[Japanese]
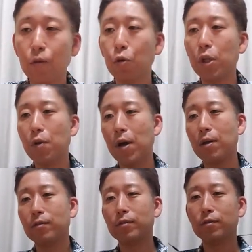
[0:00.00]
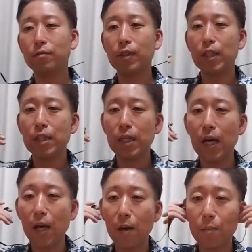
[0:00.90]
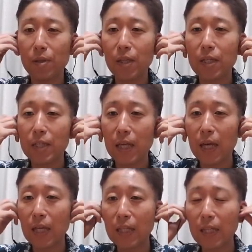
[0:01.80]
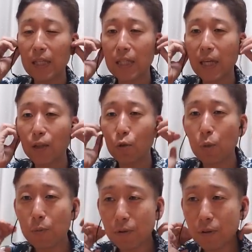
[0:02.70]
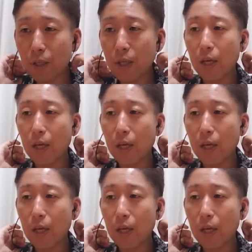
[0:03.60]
それでは私が見させていただきたいと思います。